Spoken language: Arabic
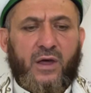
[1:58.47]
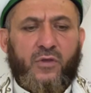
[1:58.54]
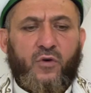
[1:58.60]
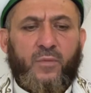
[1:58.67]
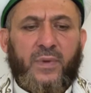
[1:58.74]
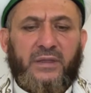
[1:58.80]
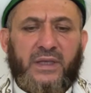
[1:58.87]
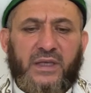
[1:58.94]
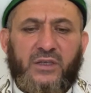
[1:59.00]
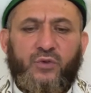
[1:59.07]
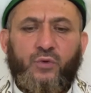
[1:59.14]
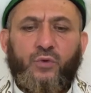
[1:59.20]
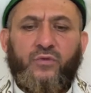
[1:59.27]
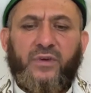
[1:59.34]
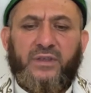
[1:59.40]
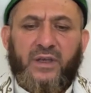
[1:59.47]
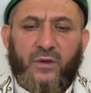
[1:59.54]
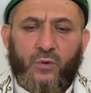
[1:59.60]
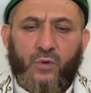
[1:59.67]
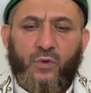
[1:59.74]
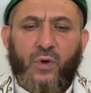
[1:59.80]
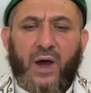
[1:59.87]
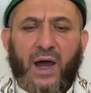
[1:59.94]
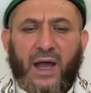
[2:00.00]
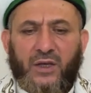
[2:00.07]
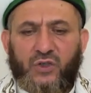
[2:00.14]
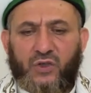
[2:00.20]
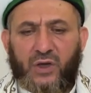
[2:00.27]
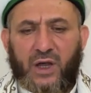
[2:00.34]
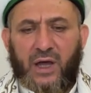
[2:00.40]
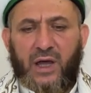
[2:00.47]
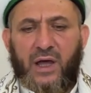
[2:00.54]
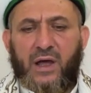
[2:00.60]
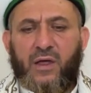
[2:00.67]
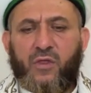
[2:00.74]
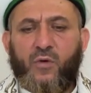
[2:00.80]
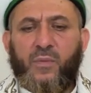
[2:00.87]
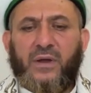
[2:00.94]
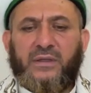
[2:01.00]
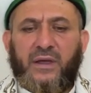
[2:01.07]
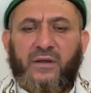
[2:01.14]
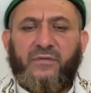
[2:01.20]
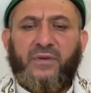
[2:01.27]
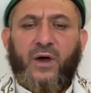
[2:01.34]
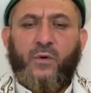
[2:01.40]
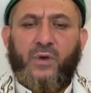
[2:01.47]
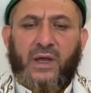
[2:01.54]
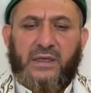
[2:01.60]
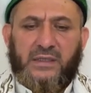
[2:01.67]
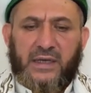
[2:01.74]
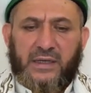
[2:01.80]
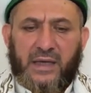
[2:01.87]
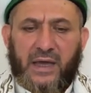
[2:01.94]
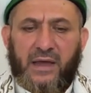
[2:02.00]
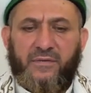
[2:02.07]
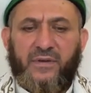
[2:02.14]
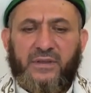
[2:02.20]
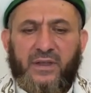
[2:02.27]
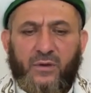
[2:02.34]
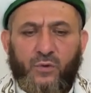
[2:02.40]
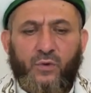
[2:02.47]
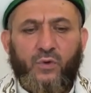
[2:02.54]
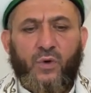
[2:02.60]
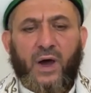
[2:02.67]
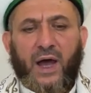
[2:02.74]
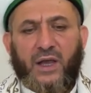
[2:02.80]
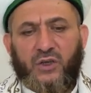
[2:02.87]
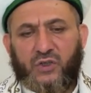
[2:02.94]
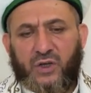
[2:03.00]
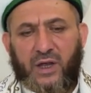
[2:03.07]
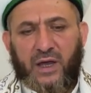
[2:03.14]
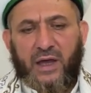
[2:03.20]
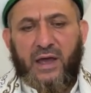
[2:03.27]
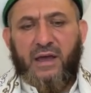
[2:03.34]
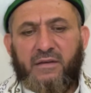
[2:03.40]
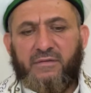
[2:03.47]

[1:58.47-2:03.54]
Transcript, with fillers: ثم تسجد فتقولها عشرة ثم ترفع رأسك فتقولها عشرة